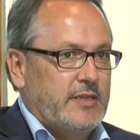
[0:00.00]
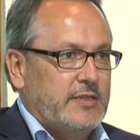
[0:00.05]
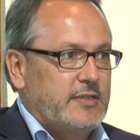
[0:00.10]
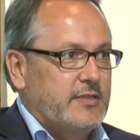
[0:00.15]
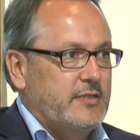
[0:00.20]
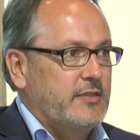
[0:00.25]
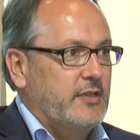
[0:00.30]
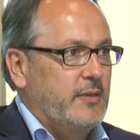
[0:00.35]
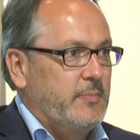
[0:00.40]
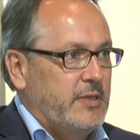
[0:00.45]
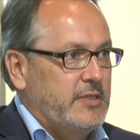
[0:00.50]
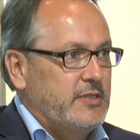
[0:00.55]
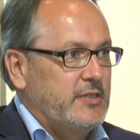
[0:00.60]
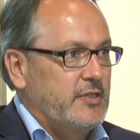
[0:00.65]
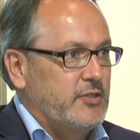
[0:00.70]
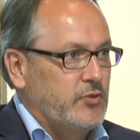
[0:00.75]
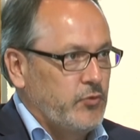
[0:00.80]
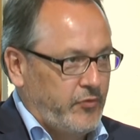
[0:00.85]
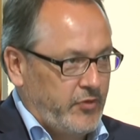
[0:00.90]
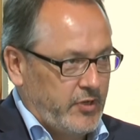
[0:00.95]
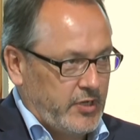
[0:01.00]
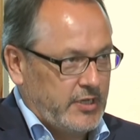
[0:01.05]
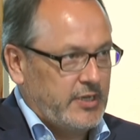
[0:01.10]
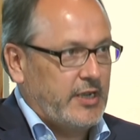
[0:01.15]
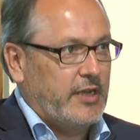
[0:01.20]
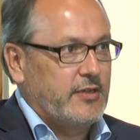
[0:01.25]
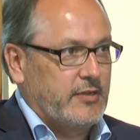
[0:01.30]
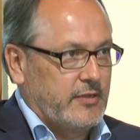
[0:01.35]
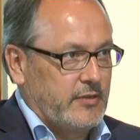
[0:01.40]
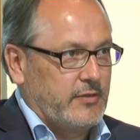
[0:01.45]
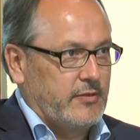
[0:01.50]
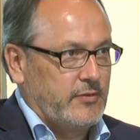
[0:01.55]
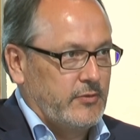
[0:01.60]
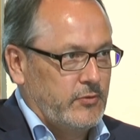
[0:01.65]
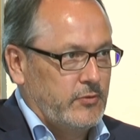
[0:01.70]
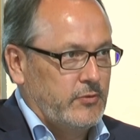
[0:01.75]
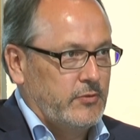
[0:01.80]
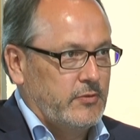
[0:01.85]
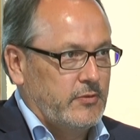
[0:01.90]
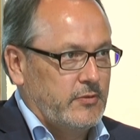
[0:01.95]
dass jemand sich so viel
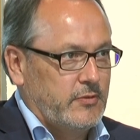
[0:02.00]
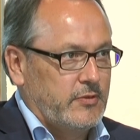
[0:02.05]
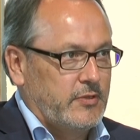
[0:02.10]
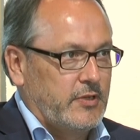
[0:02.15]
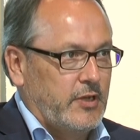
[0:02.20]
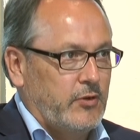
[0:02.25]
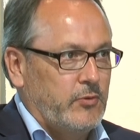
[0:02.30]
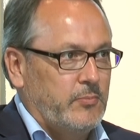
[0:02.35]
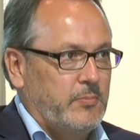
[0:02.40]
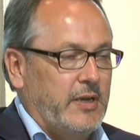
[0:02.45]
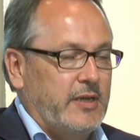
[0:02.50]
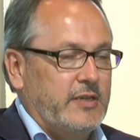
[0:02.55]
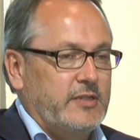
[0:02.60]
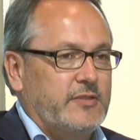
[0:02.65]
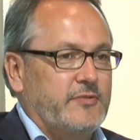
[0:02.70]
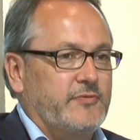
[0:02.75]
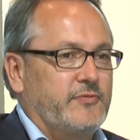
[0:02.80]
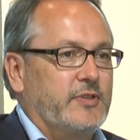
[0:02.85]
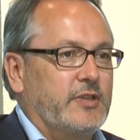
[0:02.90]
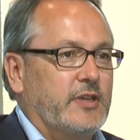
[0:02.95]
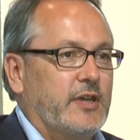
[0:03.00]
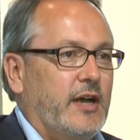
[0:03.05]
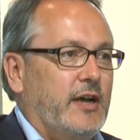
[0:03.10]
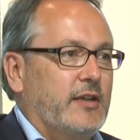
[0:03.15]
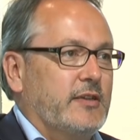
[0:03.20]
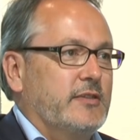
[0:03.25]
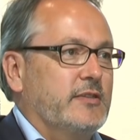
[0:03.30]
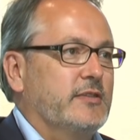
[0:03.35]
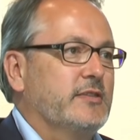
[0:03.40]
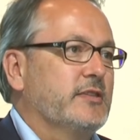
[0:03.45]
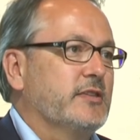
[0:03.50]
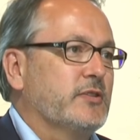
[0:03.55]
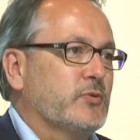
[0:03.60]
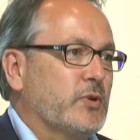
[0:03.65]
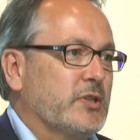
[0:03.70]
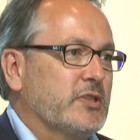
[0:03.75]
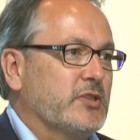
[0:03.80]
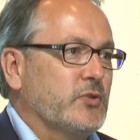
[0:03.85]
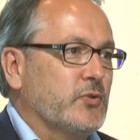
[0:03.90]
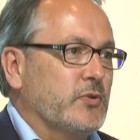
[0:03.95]
Gedanken äh, darum macht, wie gerade die
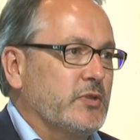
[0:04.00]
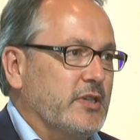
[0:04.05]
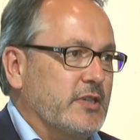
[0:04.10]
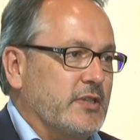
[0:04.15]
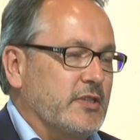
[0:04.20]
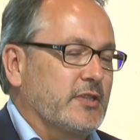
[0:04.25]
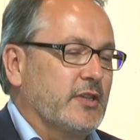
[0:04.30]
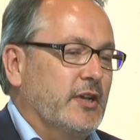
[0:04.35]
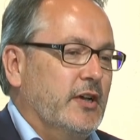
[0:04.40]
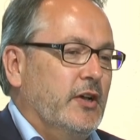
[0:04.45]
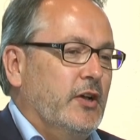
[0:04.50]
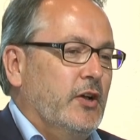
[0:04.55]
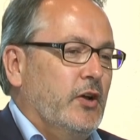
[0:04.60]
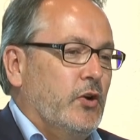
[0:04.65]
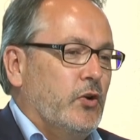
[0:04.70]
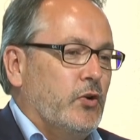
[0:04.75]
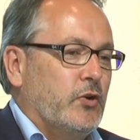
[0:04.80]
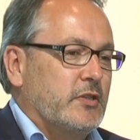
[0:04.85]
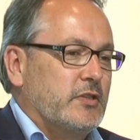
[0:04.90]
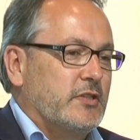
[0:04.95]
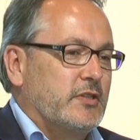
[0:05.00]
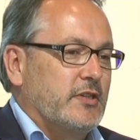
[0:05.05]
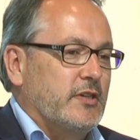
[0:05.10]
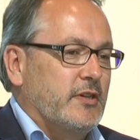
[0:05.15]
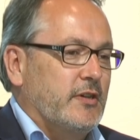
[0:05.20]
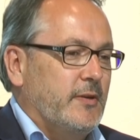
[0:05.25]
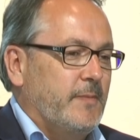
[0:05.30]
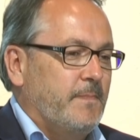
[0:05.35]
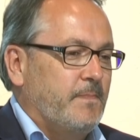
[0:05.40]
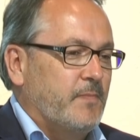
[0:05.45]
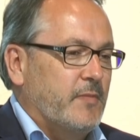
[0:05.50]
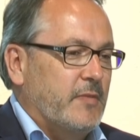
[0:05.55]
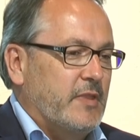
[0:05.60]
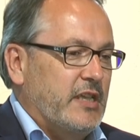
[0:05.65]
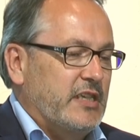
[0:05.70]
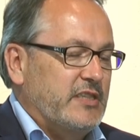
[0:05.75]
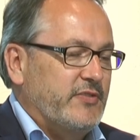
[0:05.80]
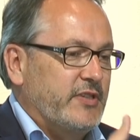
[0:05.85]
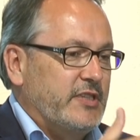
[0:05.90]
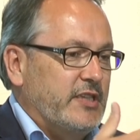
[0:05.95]
Situation ist. Und ähm,
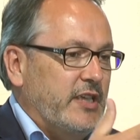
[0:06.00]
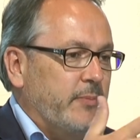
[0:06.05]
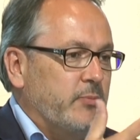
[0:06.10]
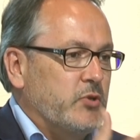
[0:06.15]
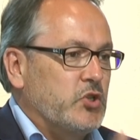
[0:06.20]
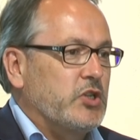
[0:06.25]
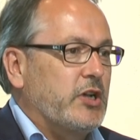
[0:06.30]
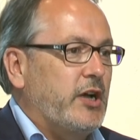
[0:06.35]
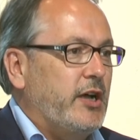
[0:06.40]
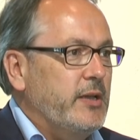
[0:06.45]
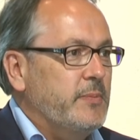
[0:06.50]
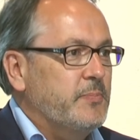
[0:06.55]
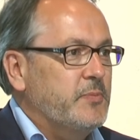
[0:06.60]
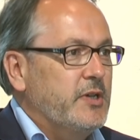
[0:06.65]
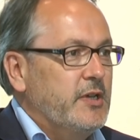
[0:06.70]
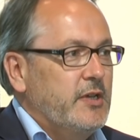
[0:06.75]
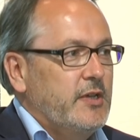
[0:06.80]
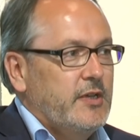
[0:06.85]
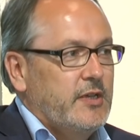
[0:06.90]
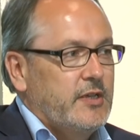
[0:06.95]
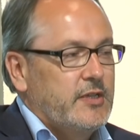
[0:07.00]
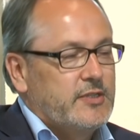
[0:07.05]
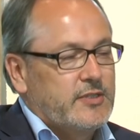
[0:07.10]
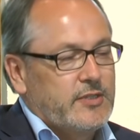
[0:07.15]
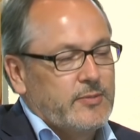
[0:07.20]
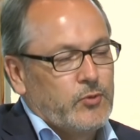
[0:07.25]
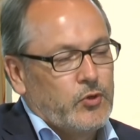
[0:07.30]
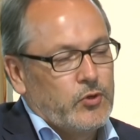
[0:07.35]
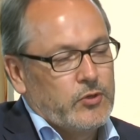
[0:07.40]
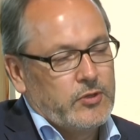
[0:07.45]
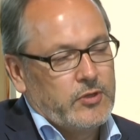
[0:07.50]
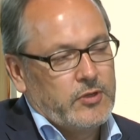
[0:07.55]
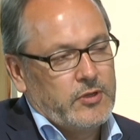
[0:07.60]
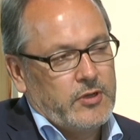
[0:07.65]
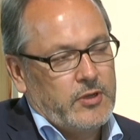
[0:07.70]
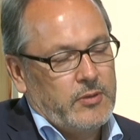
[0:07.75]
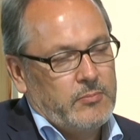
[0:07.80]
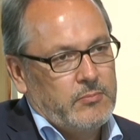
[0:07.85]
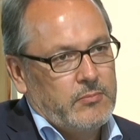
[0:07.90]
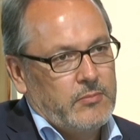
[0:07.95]
das, was er beschreibt, ist im Grunde
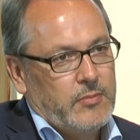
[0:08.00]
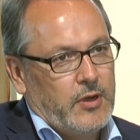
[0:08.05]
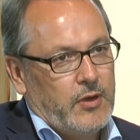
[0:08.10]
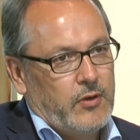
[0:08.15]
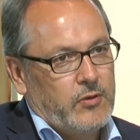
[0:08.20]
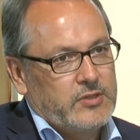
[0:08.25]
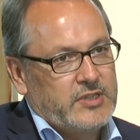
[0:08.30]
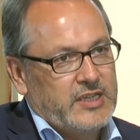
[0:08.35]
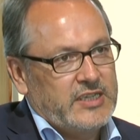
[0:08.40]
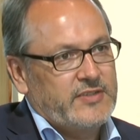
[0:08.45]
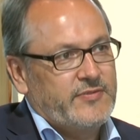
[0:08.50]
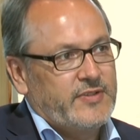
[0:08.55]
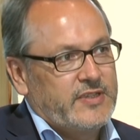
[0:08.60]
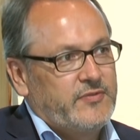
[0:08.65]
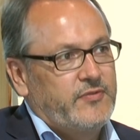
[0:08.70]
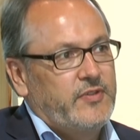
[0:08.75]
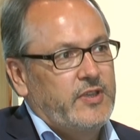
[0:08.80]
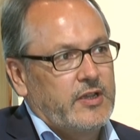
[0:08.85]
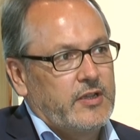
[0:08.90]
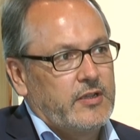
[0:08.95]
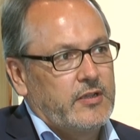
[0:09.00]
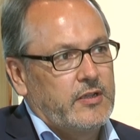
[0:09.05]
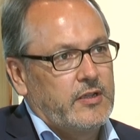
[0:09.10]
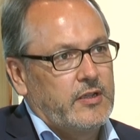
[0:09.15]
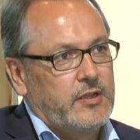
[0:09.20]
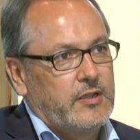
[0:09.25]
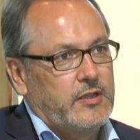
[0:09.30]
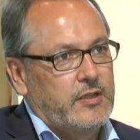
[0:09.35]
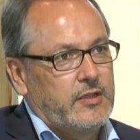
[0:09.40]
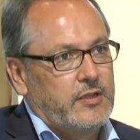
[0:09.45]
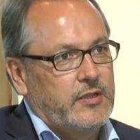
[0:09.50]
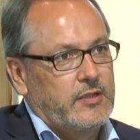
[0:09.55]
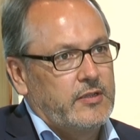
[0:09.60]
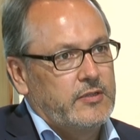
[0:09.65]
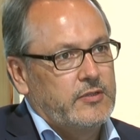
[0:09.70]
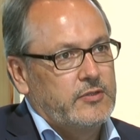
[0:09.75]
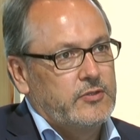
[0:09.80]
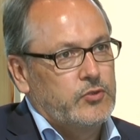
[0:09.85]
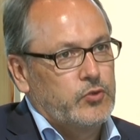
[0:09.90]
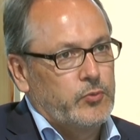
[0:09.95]
genommen auch das, was wir,
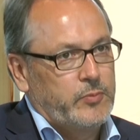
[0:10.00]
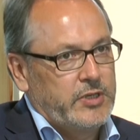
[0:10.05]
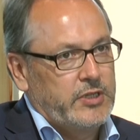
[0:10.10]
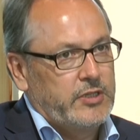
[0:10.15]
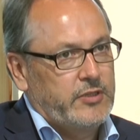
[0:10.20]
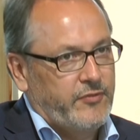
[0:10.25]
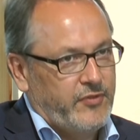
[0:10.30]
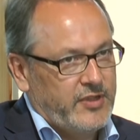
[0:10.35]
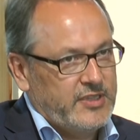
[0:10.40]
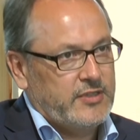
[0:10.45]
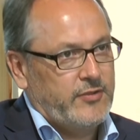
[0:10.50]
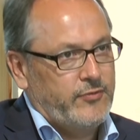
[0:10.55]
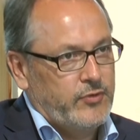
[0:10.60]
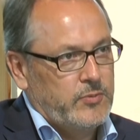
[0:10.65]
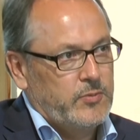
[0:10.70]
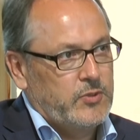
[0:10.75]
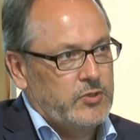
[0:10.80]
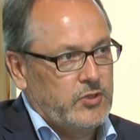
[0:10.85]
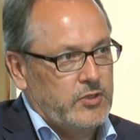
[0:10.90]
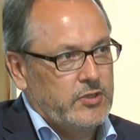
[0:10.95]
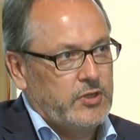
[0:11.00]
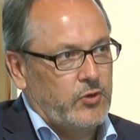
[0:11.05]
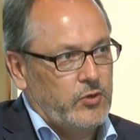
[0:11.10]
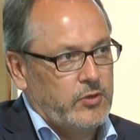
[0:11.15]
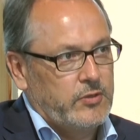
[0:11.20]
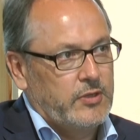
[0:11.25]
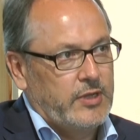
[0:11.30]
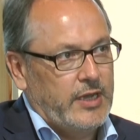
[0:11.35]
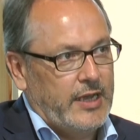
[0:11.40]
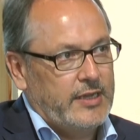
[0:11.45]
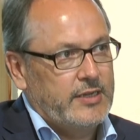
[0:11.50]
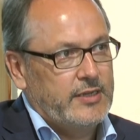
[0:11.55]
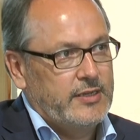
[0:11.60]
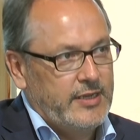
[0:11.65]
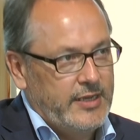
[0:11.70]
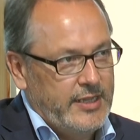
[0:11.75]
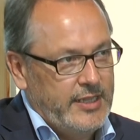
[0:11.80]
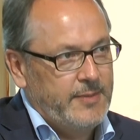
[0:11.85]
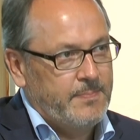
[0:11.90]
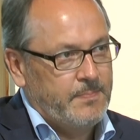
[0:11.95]
so bin ich fest davon überzeugt, auch gerade
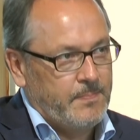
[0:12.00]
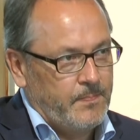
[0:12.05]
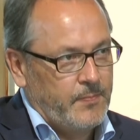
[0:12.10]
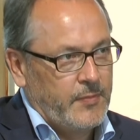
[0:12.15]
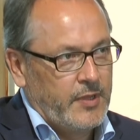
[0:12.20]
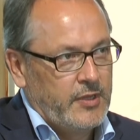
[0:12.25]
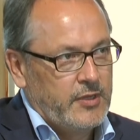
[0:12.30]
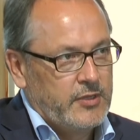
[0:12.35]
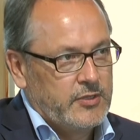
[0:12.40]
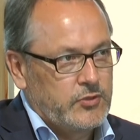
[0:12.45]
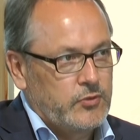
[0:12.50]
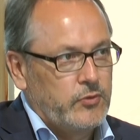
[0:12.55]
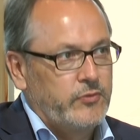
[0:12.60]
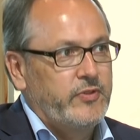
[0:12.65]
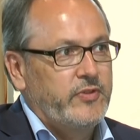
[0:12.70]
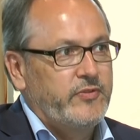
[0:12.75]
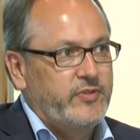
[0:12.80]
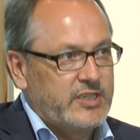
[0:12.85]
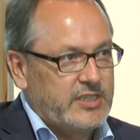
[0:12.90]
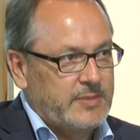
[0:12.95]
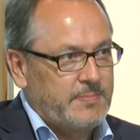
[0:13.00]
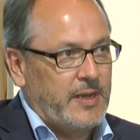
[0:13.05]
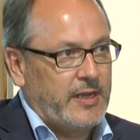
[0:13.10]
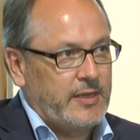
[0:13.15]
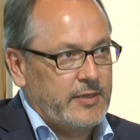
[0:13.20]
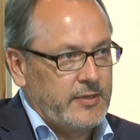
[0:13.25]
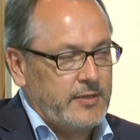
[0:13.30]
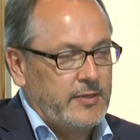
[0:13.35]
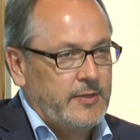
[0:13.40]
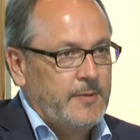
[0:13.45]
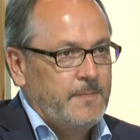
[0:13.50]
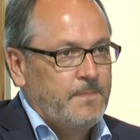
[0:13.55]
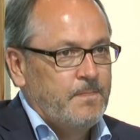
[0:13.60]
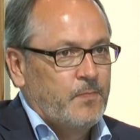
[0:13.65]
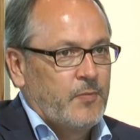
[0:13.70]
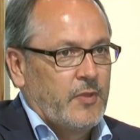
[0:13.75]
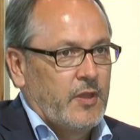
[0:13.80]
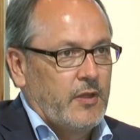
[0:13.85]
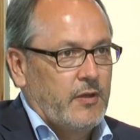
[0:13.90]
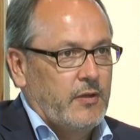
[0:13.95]
leben, ja. so wie wir es machen.
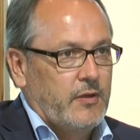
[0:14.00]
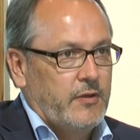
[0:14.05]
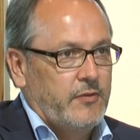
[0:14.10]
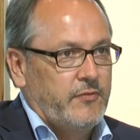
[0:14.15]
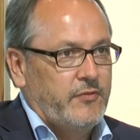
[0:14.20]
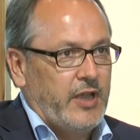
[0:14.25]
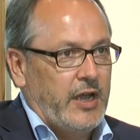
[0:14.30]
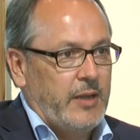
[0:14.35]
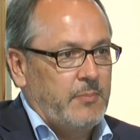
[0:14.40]
Äh, wir